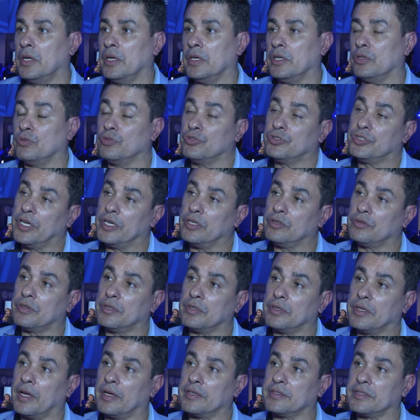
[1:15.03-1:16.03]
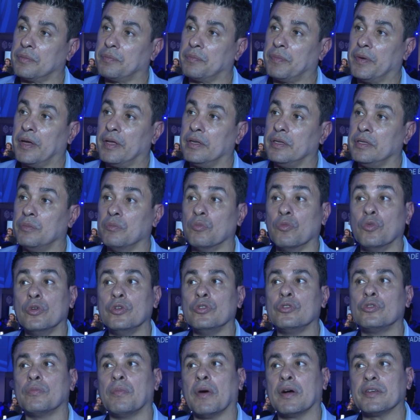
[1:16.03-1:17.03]
E do jeito que está essa PL,
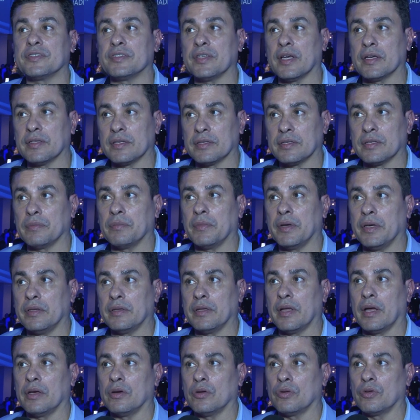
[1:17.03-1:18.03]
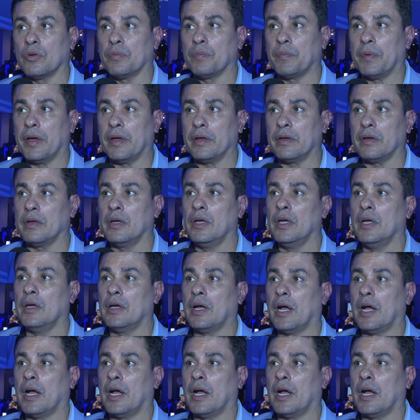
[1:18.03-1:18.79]
muito baseada também na europeia,